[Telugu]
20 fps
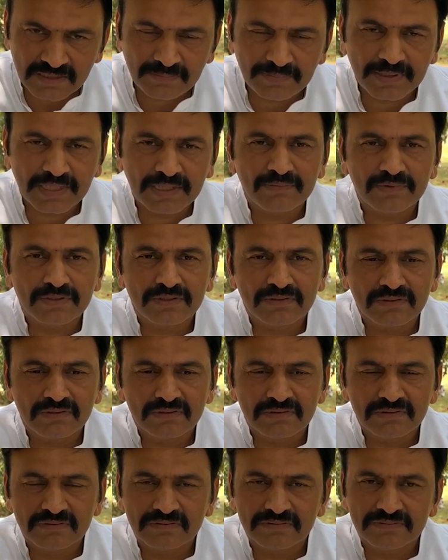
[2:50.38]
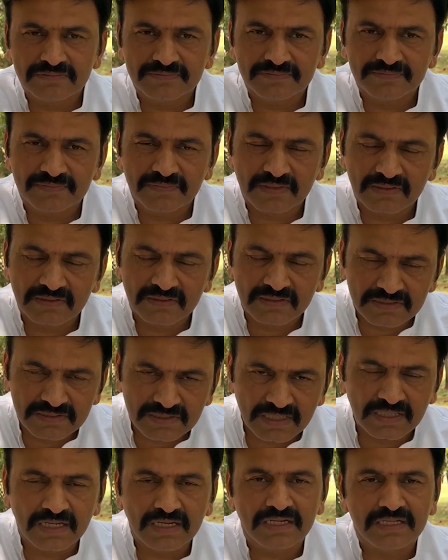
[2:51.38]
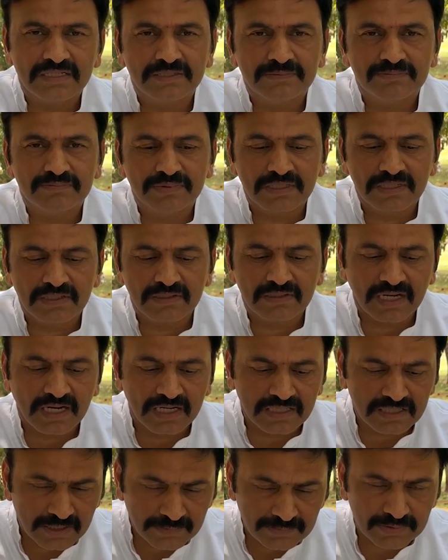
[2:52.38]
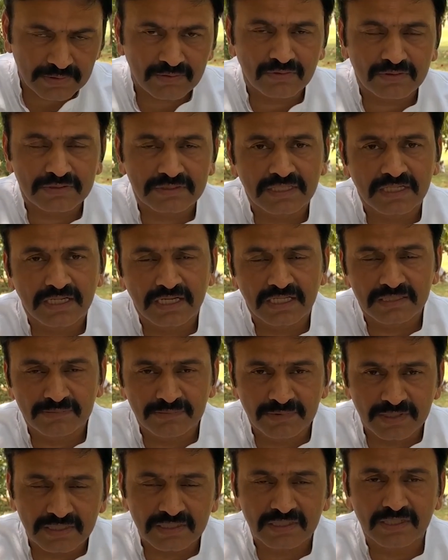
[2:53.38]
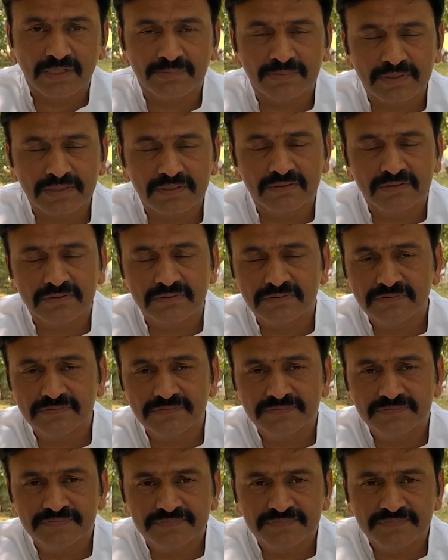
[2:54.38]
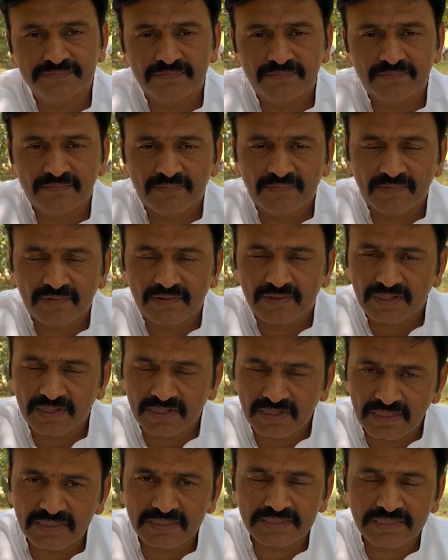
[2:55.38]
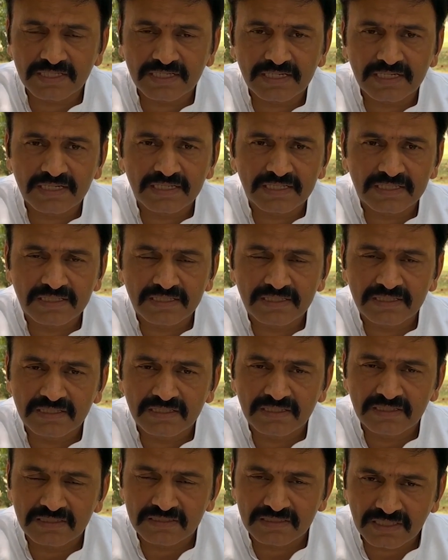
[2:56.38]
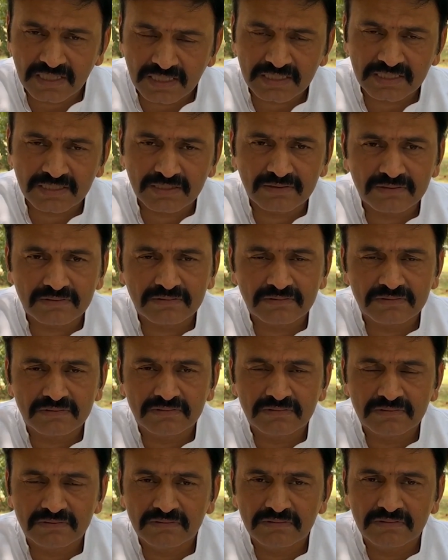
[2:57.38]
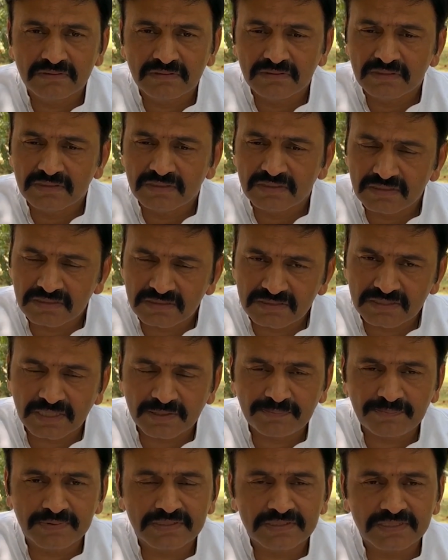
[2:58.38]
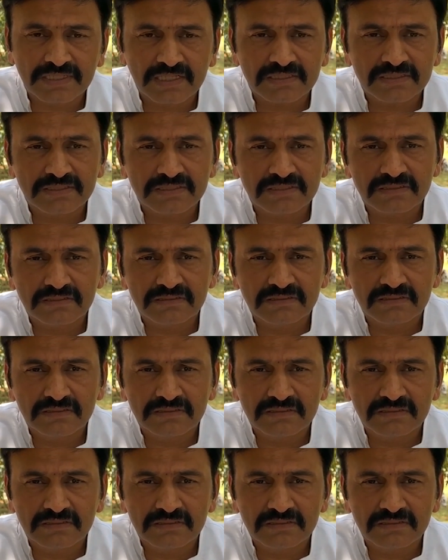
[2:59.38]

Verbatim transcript: ఎంత ప్రేమ ఉందో నీ చెల్లెళ్ళే చెప్తున్నారు ఆ టాపిక్ వస్తా అది మెయిన్ టాపిక్ ఇక్కడి నుంచైనా తక్షణం ఈ సర్ప్ ఇన్ఛార్జ్